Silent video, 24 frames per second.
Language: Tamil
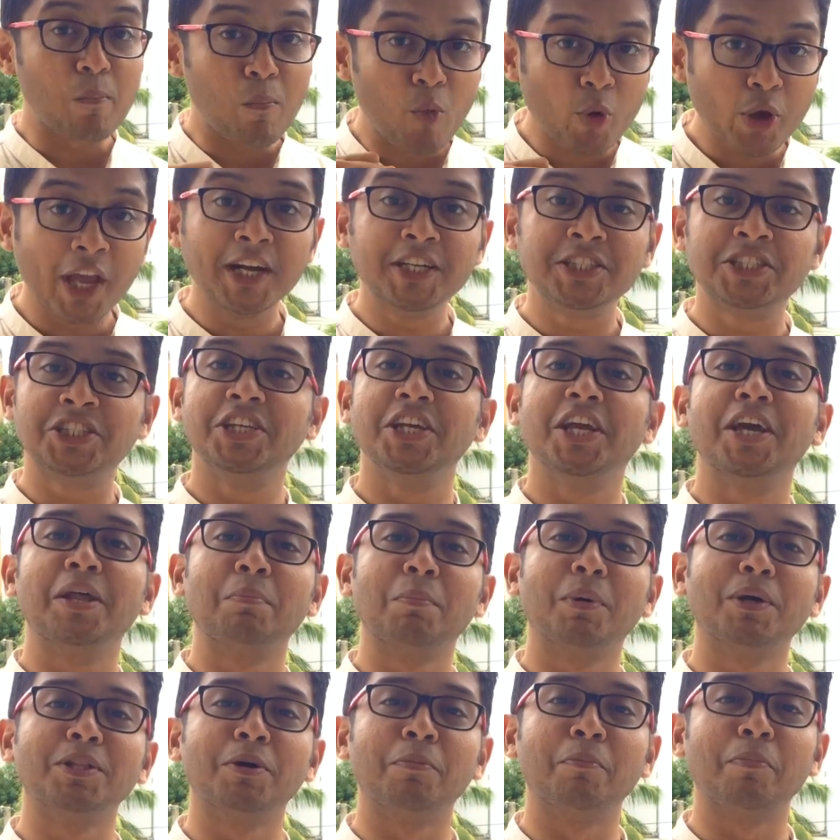முயற்சி
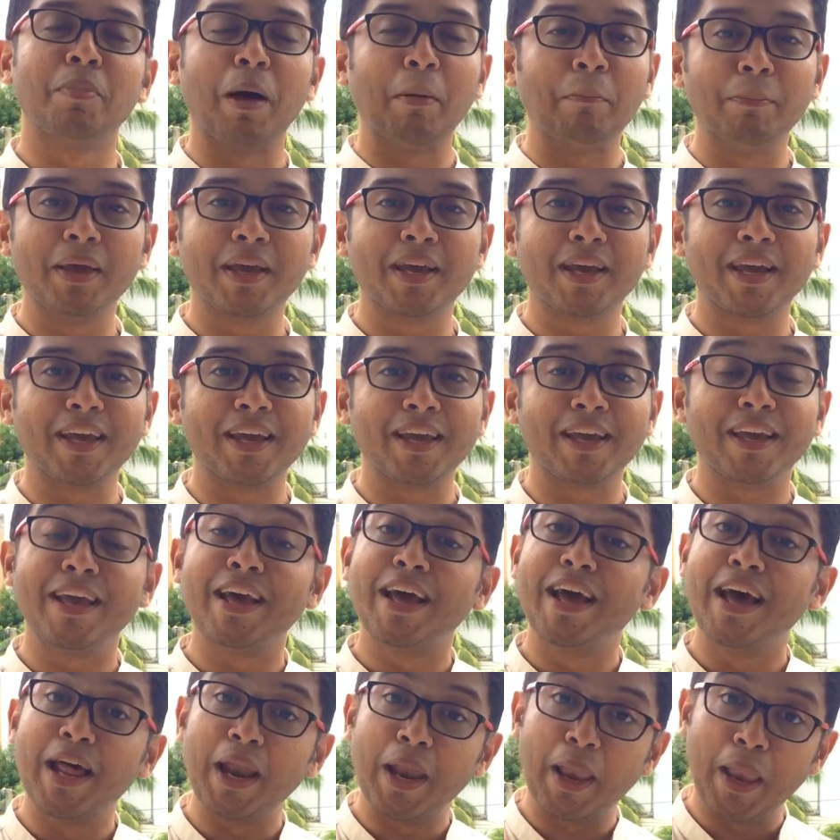என்பதும் நம்பிக்கை
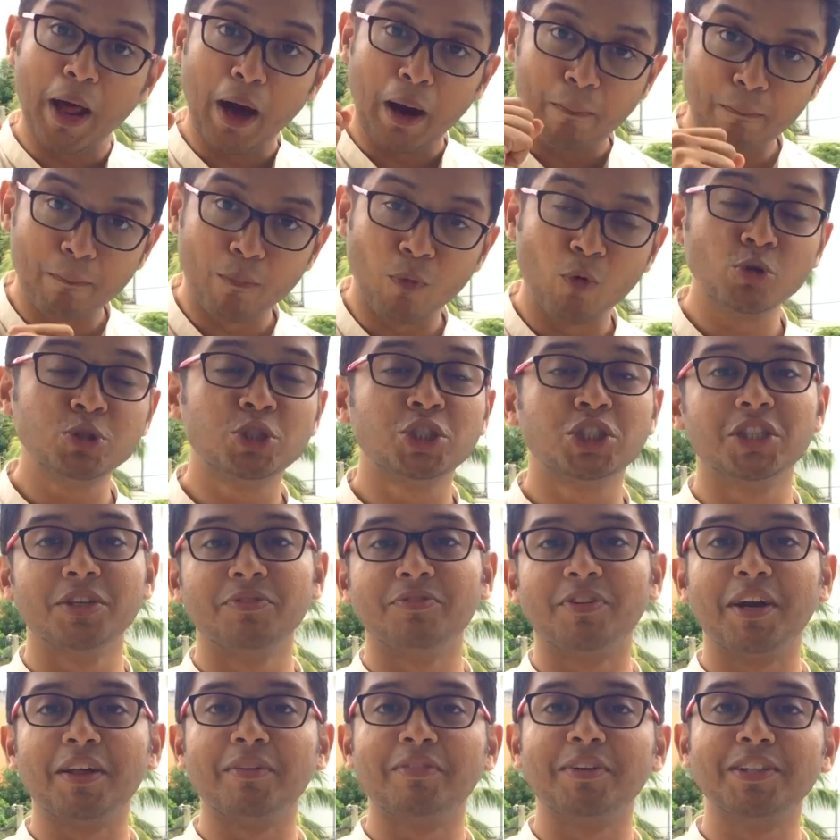நாம் மூச்சு
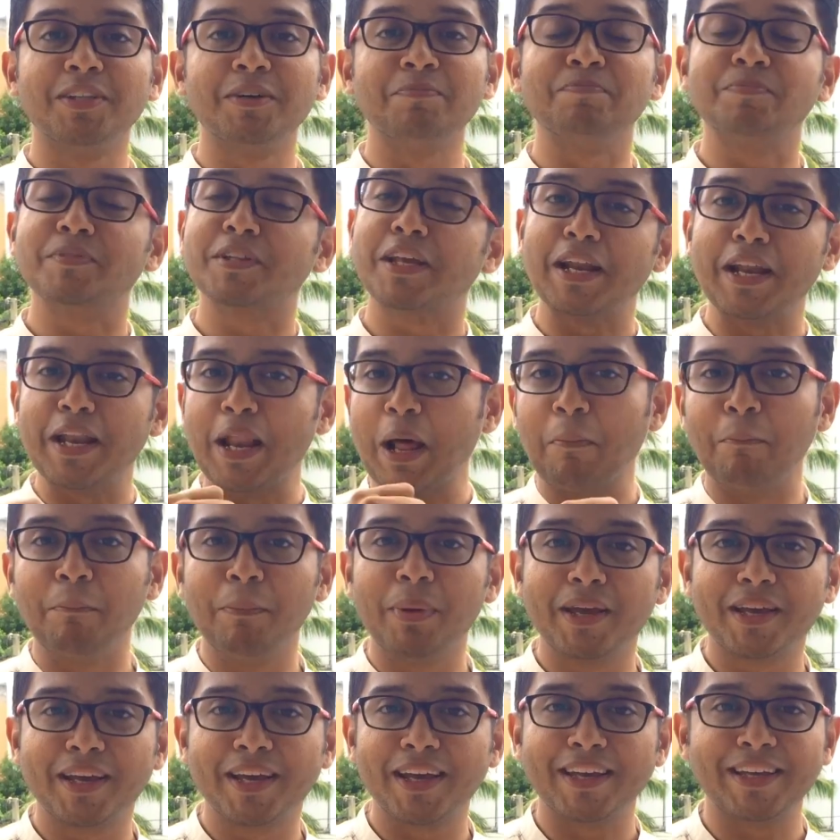விடுவதும்
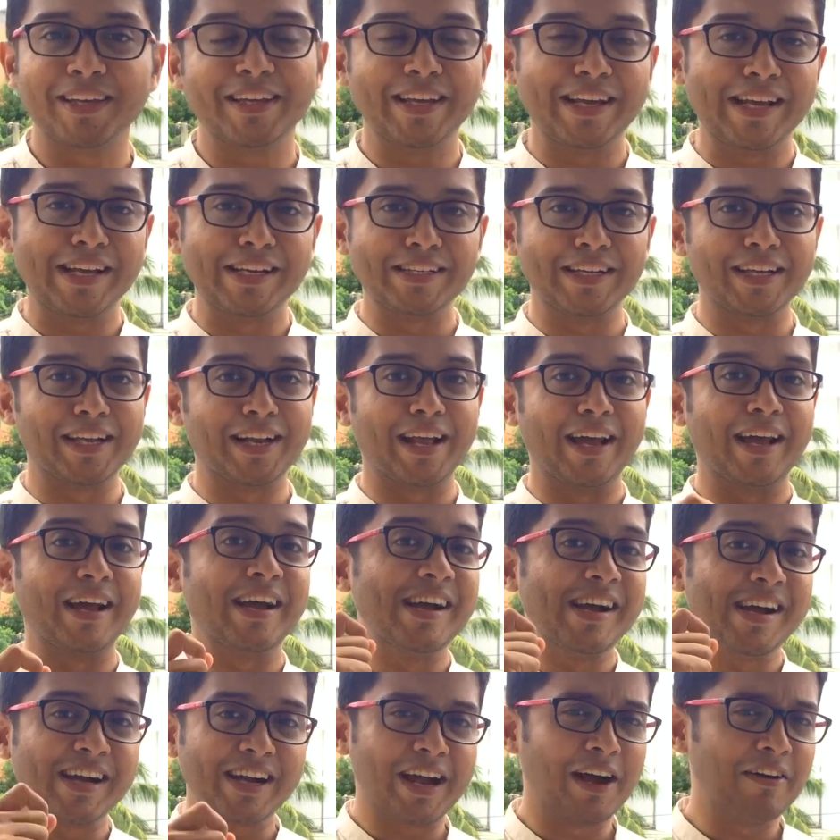நம்பிக்கை என்கிற
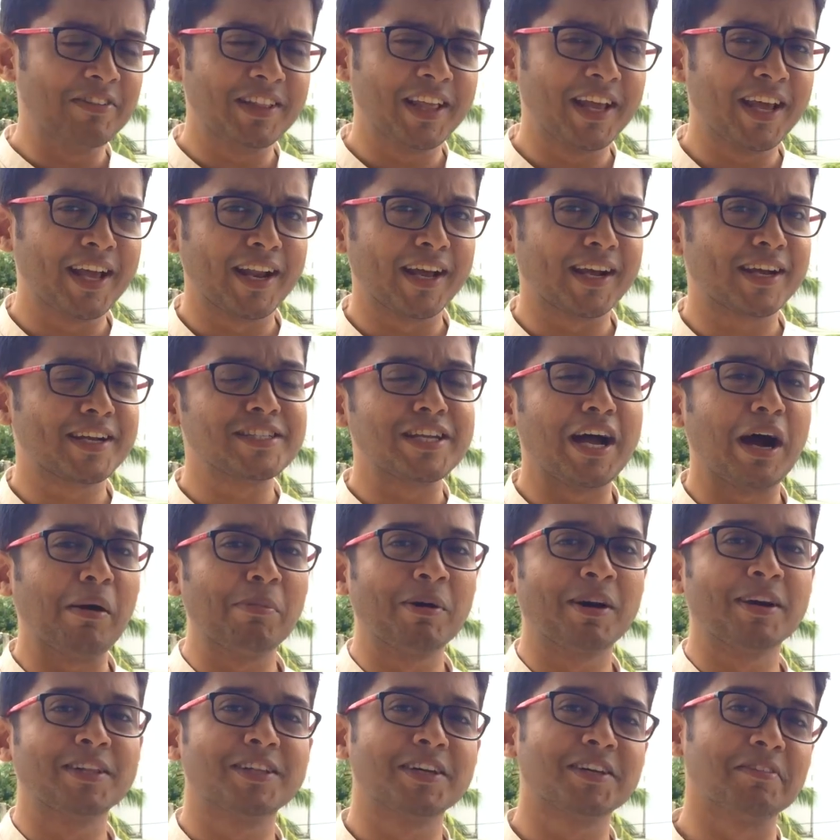கவிதை எனக்கு
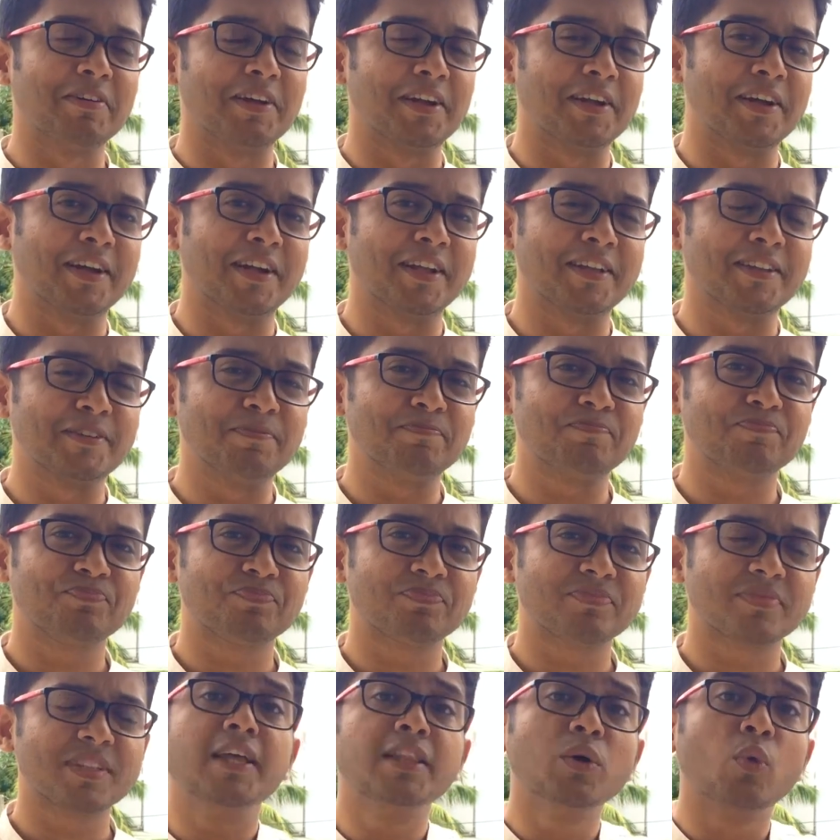ஞாபகத்துக்கு வருகிறது
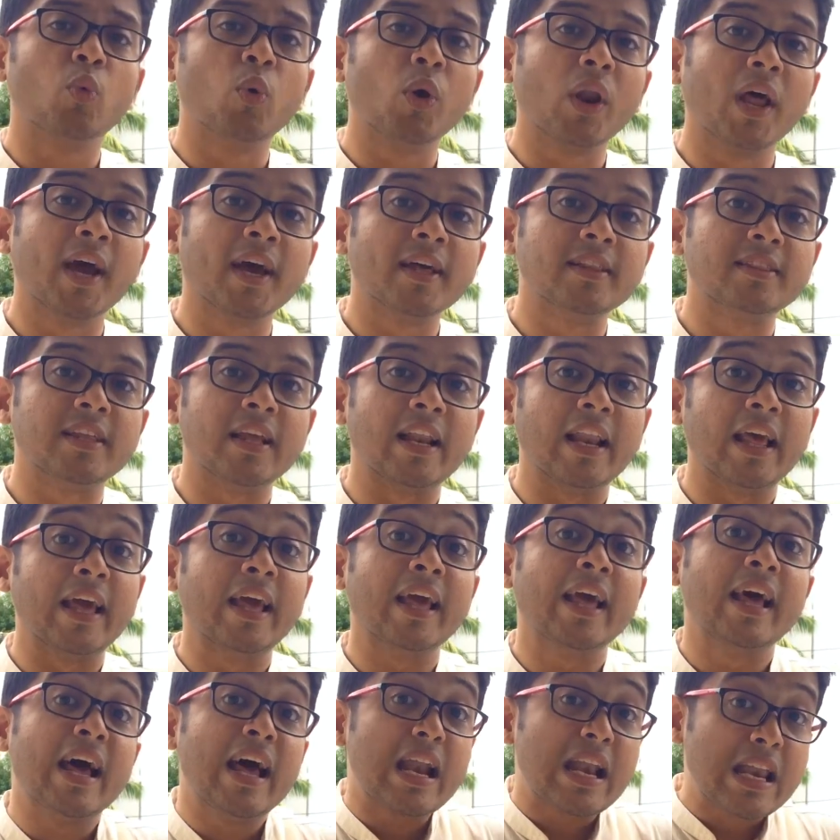இந்த உலகத்திலே
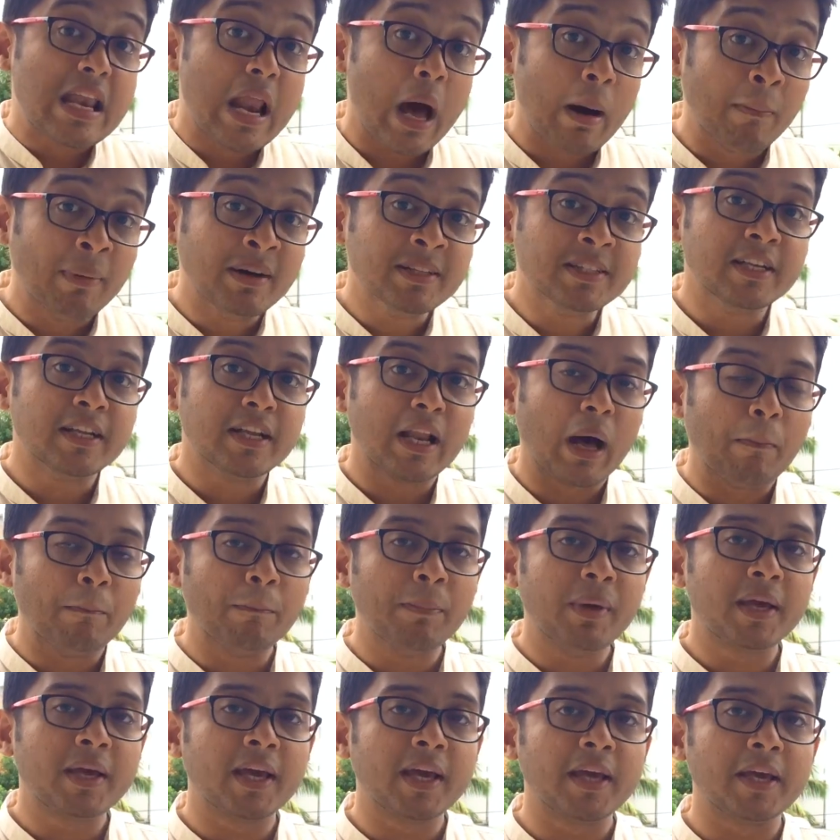நமது
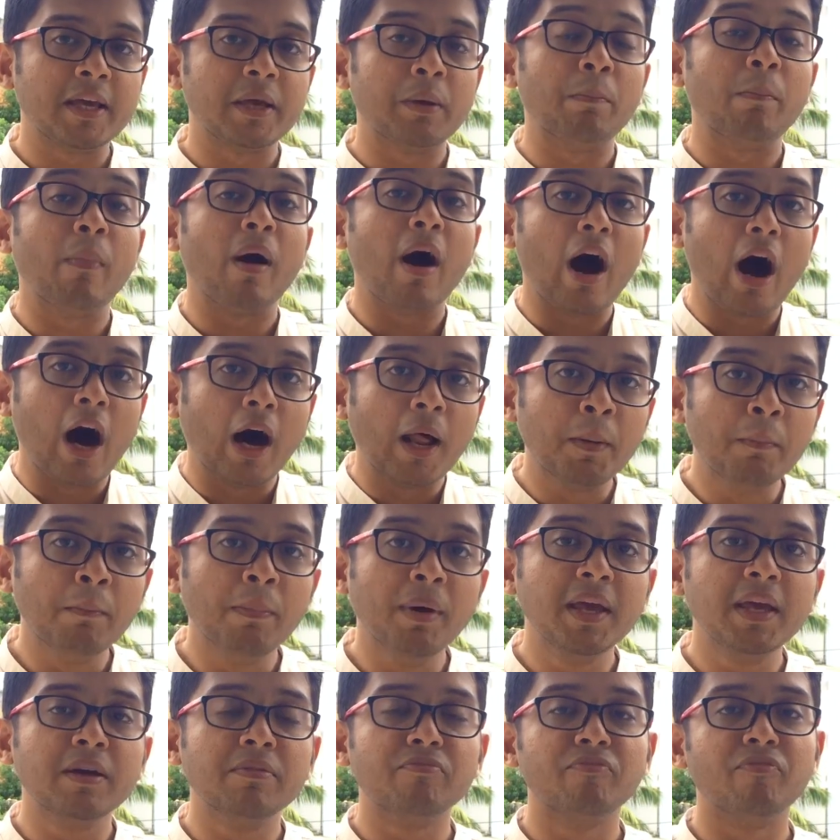நம்பிக்கையும்
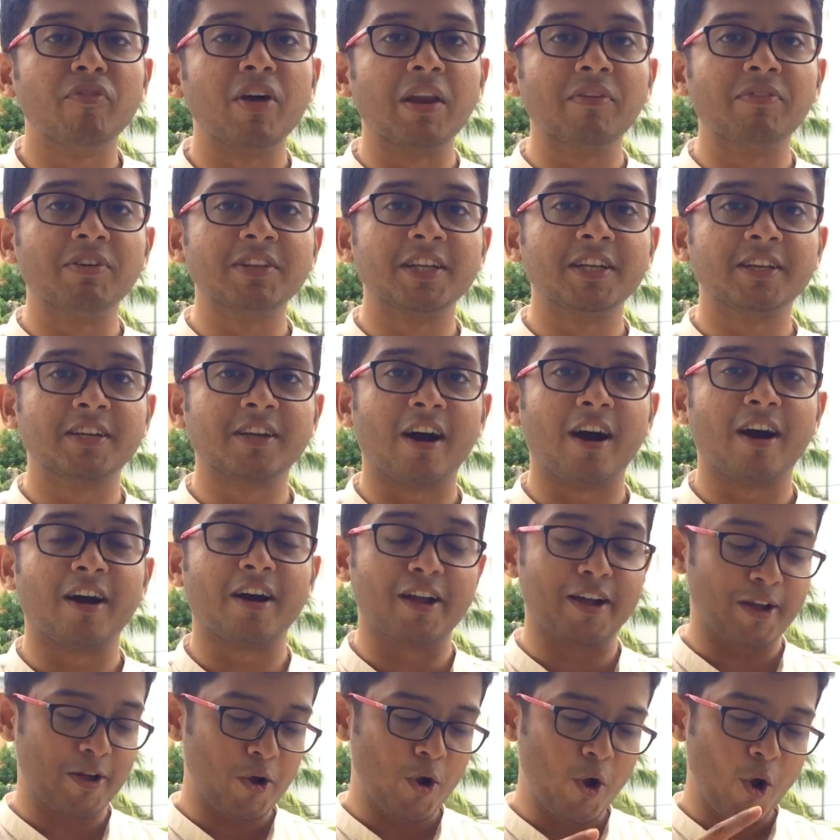அன்பையும்
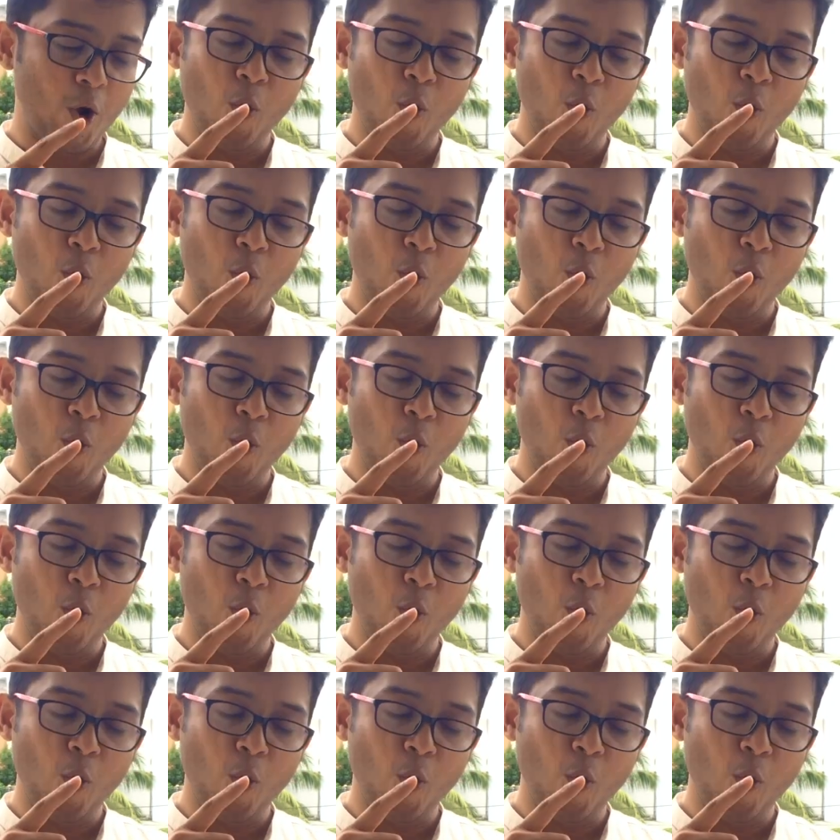வெல்வதற்காக